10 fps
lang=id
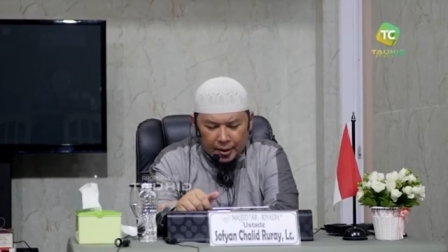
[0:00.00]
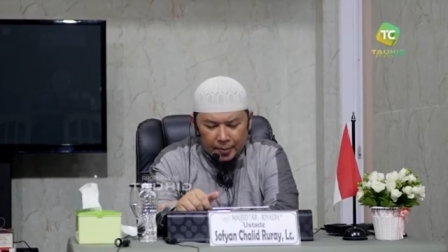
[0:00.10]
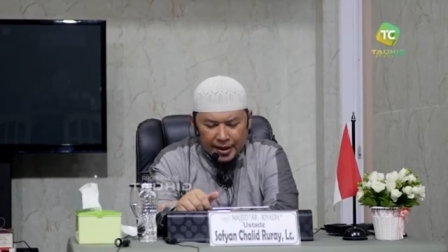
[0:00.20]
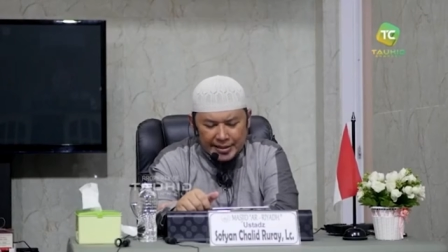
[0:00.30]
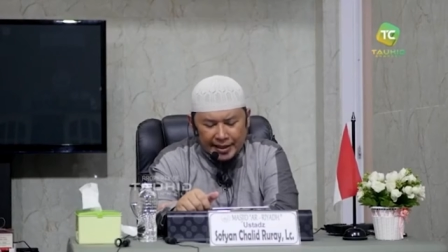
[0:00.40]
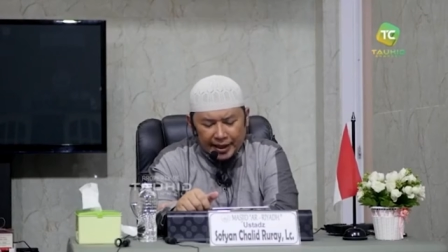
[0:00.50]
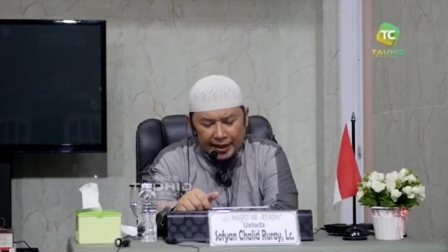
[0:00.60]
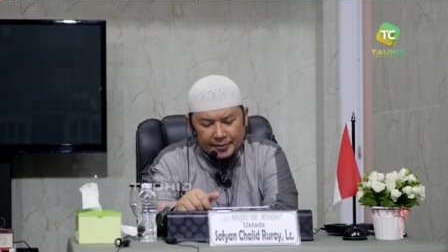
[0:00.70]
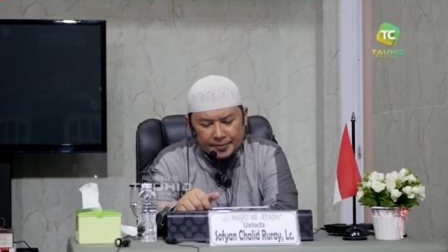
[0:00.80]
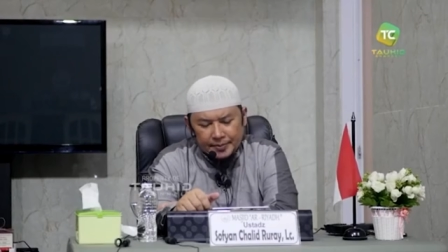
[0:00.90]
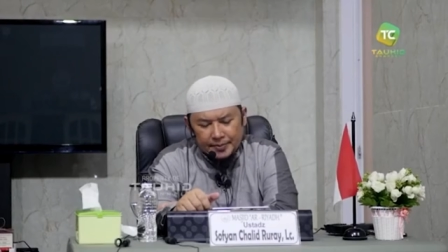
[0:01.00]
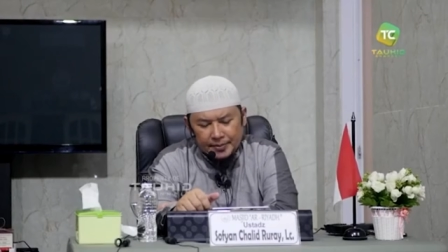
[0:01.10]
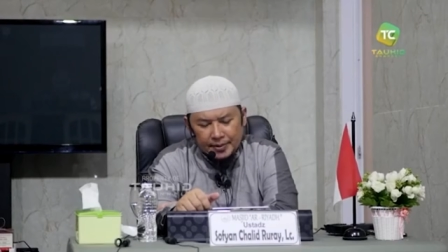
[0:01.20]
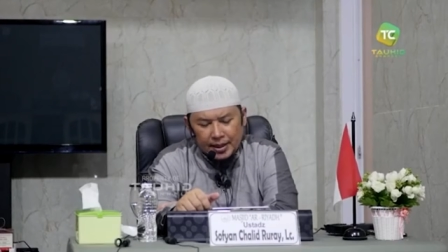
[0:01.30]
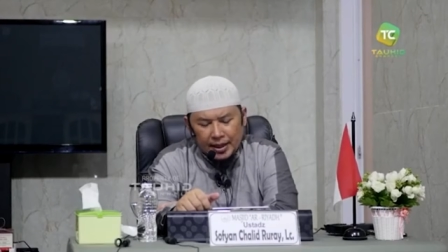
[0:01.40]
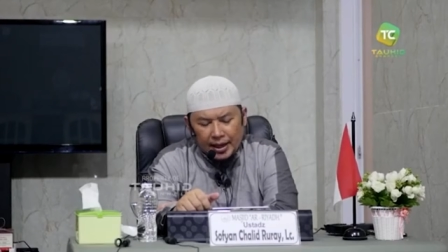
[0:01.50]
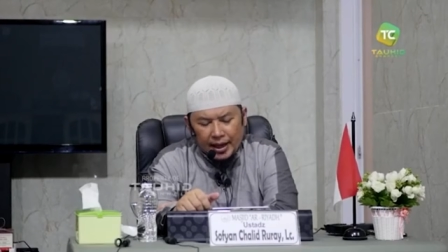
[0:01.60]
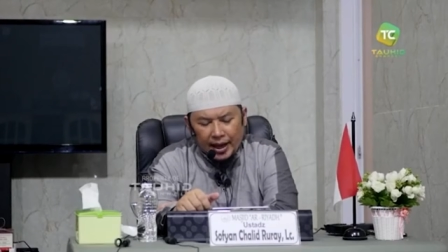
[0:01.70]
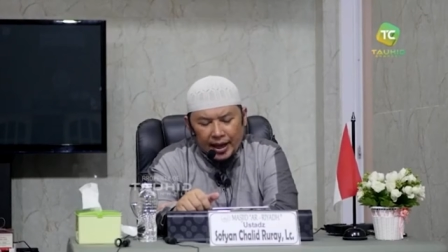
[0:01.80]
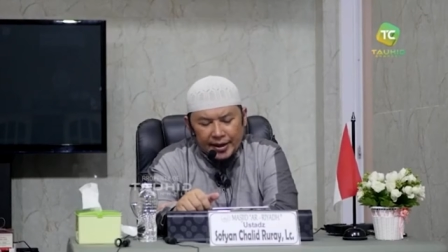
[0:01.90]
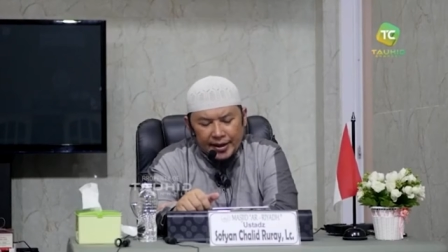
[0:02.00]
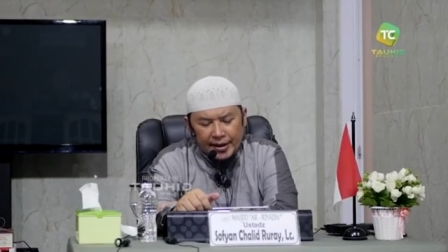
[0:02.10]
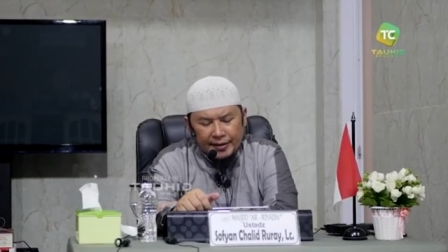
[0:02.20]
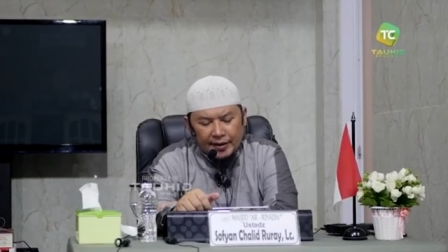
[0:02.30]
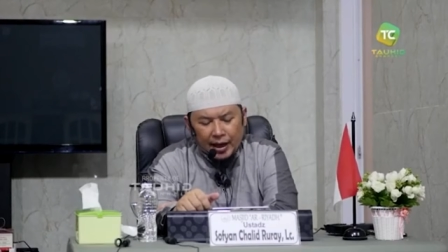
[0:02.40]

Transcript: Berdasarkan hadis